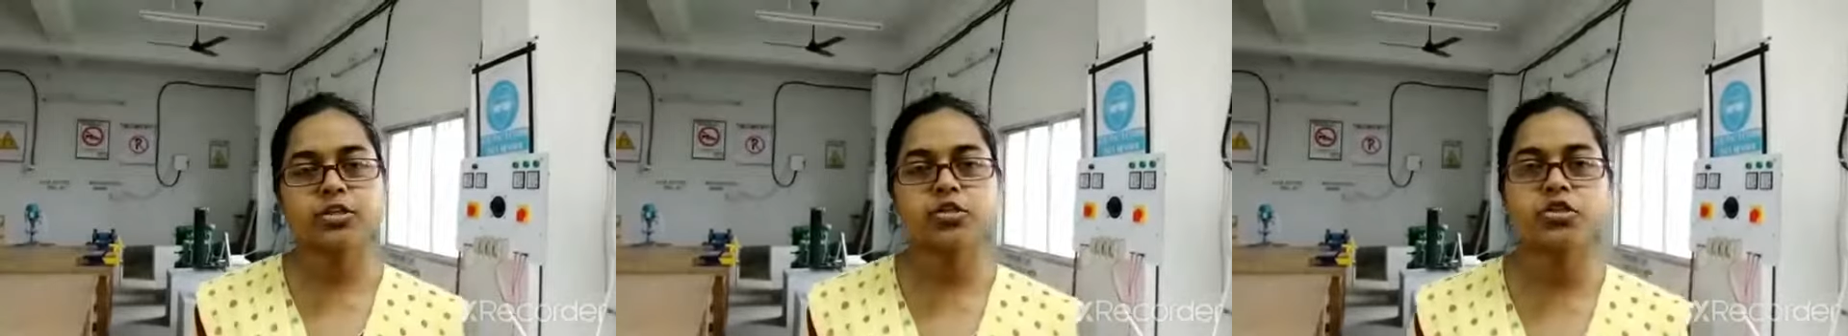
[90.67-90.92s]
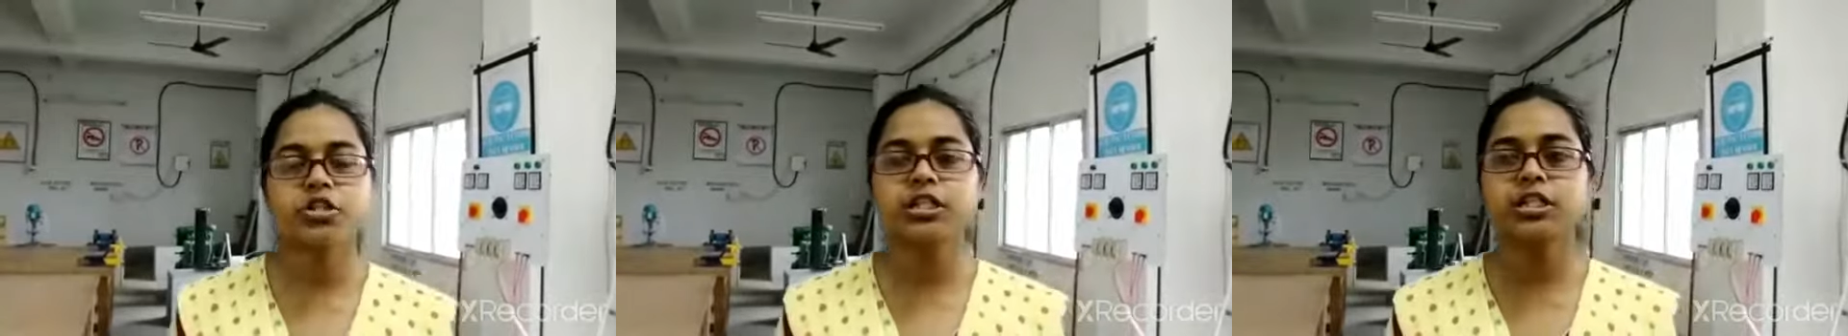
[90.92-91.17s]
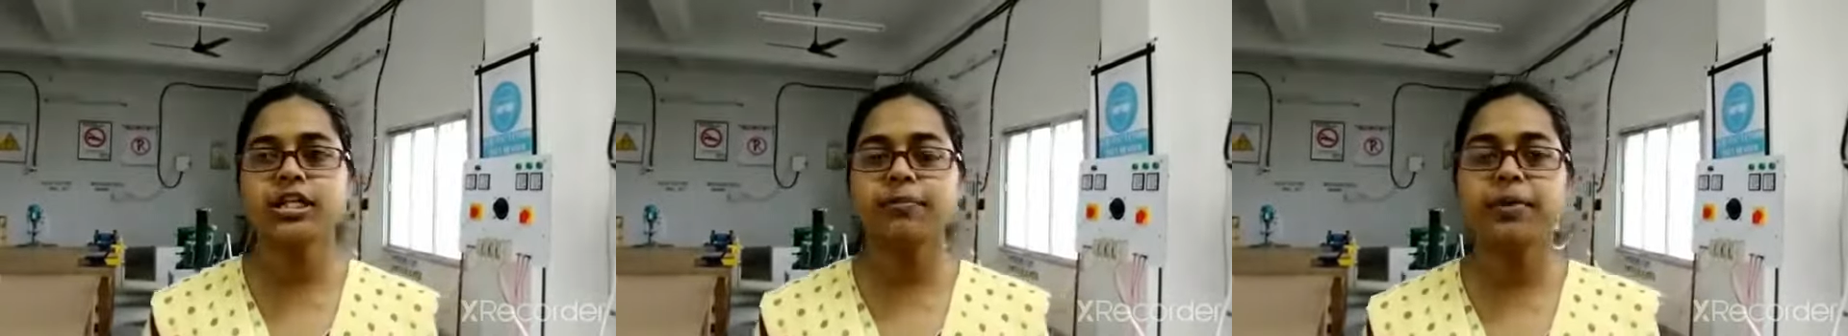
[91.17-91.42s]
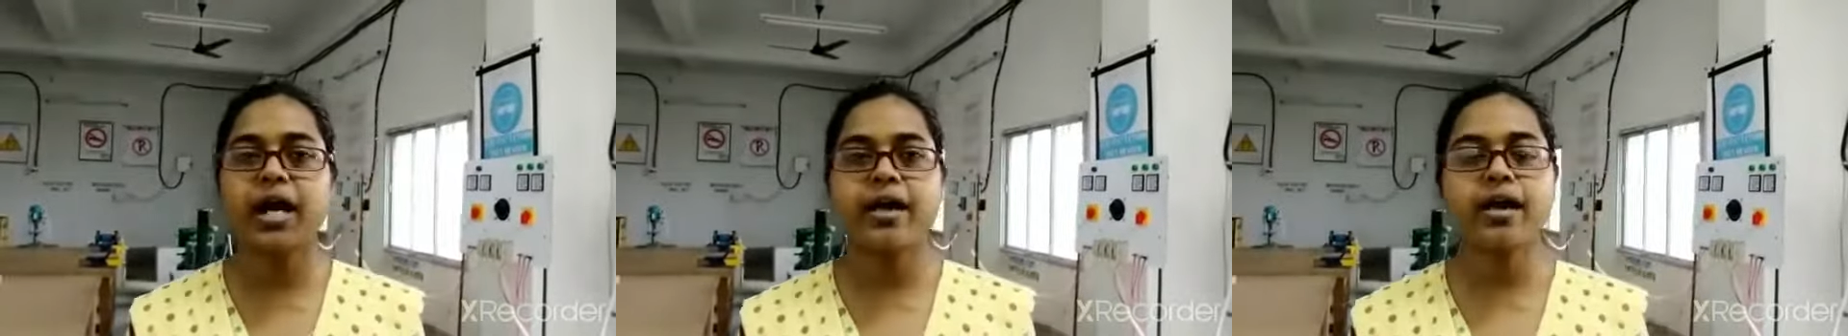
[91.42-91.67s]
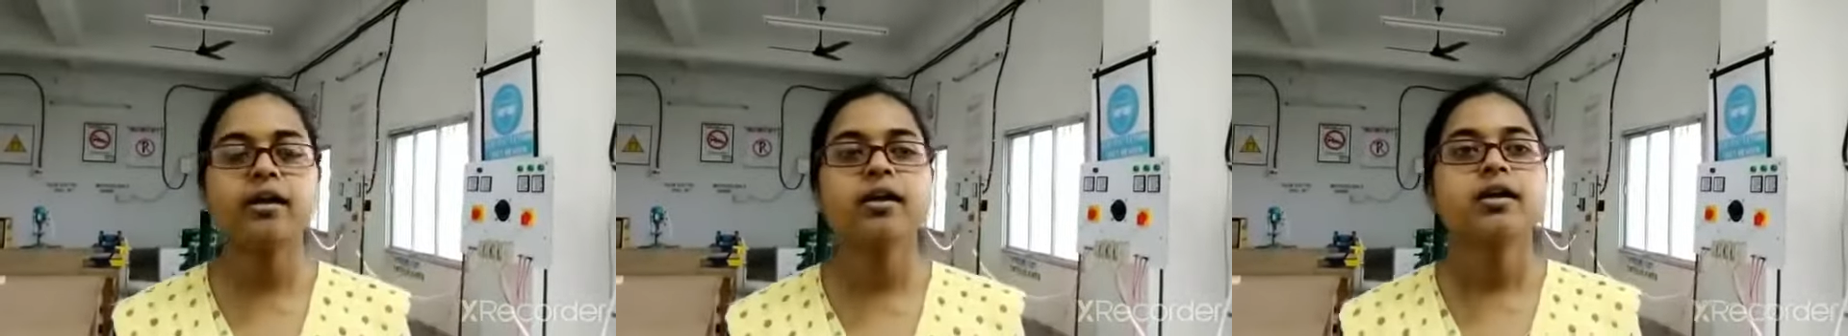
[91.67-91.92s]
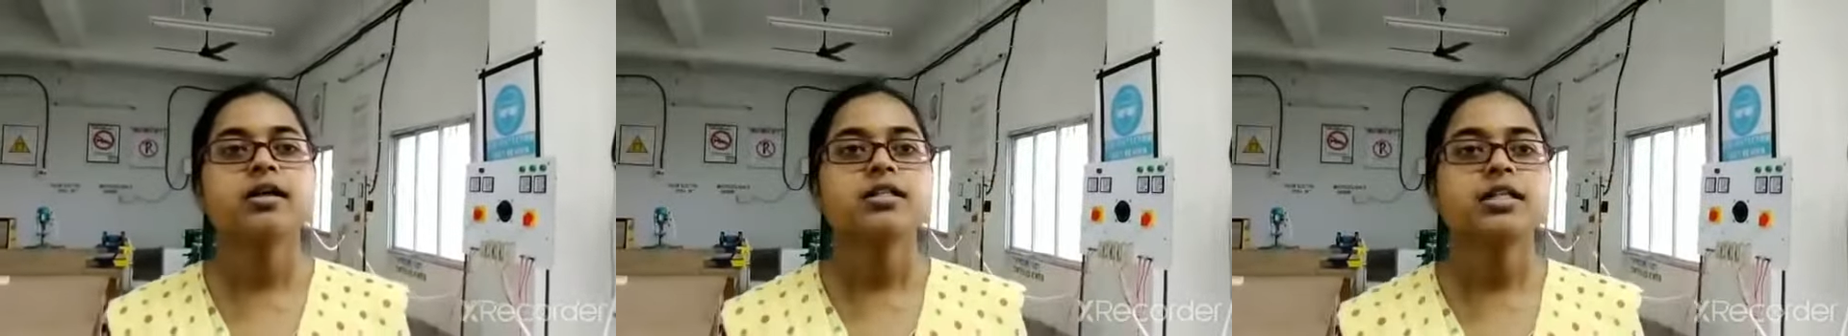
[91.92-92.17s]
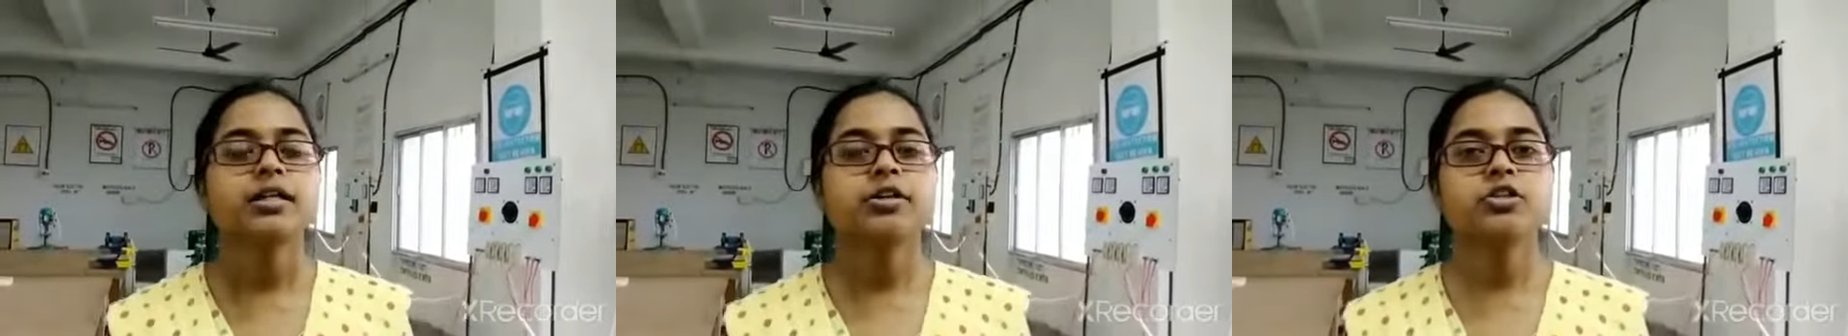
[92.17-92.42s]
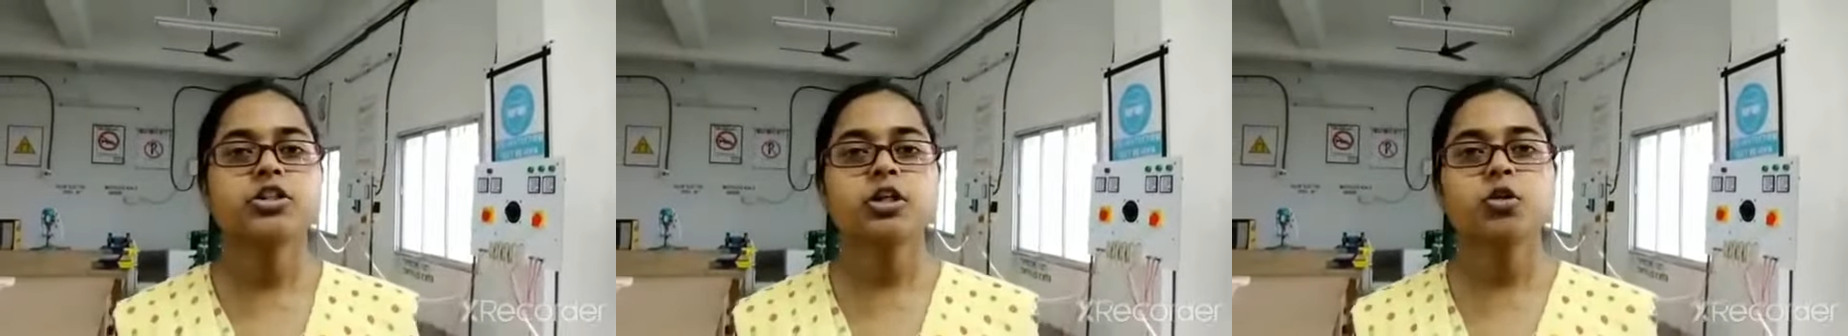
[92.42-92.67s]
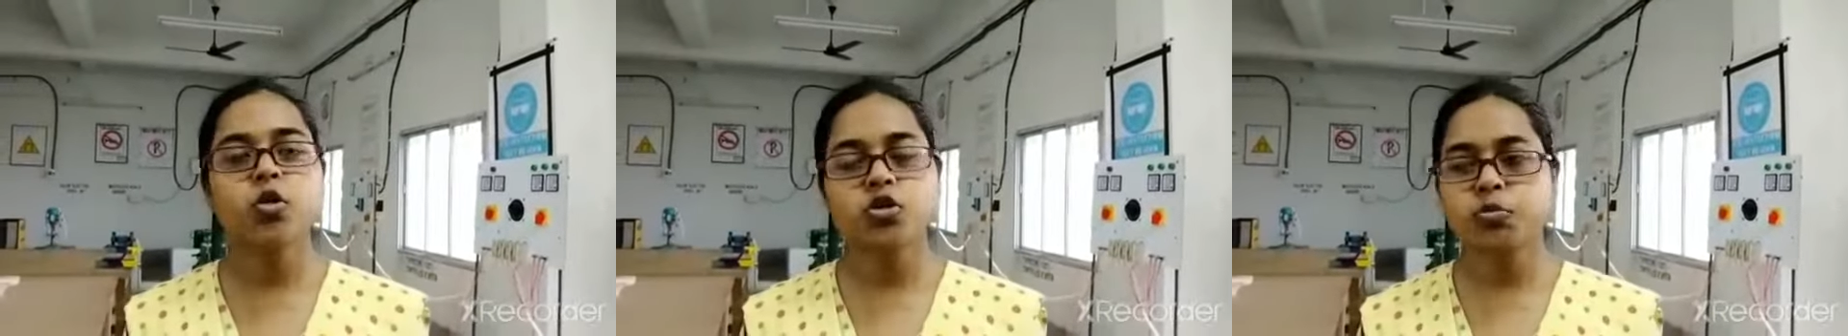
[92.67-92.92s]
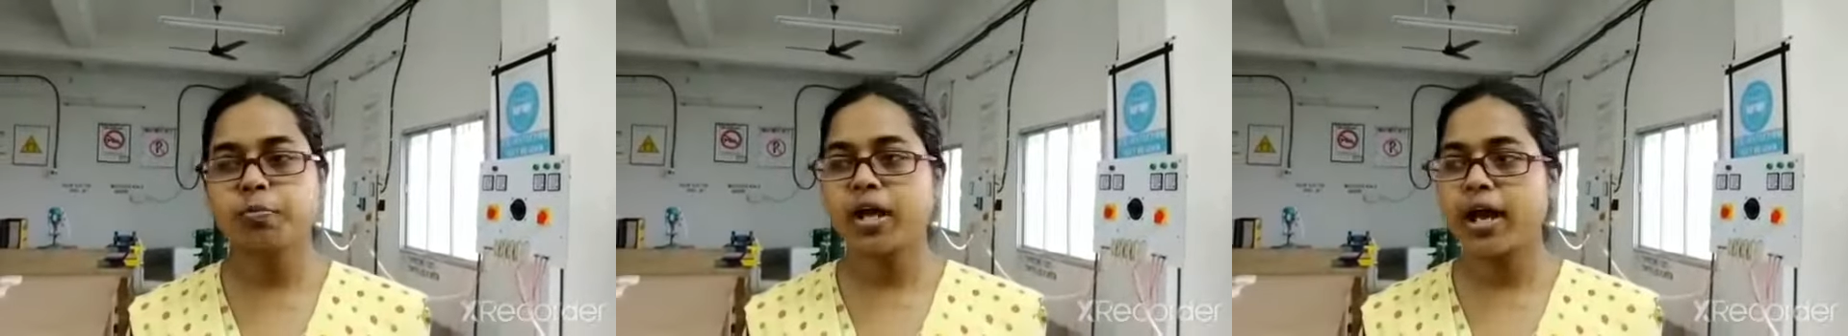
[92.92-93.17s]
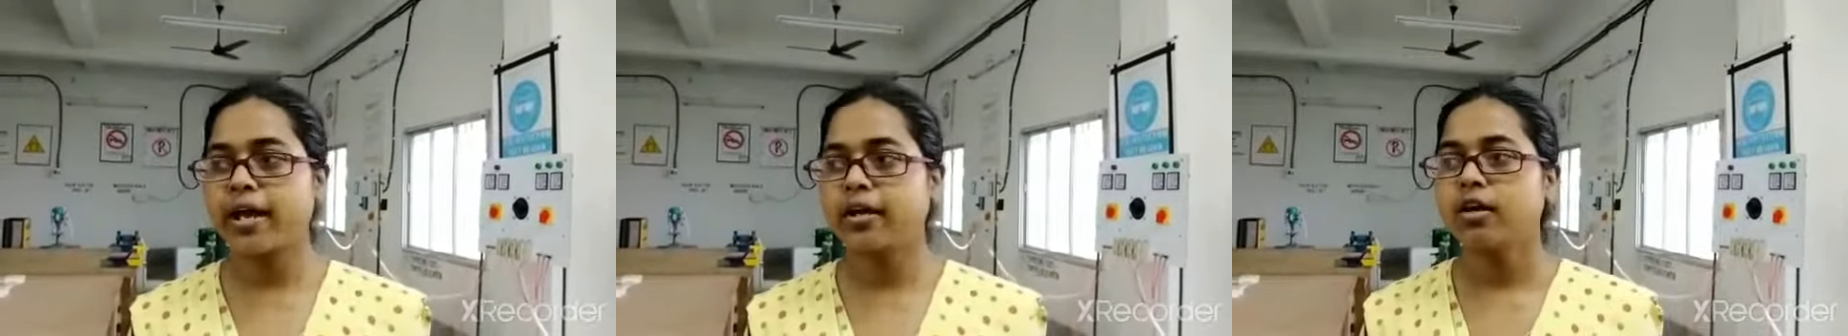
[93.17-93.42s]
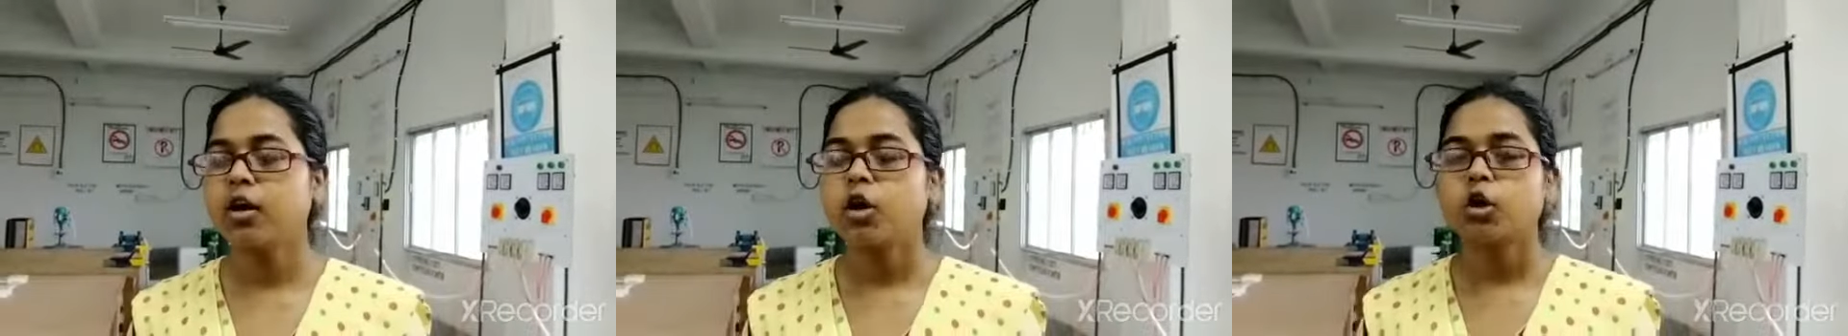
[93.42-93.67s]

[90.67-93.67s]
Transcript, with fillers: নেক্সট হচ্ছে যে প্লায়ার সেটা হচ্ছে নোজ প্লায়ার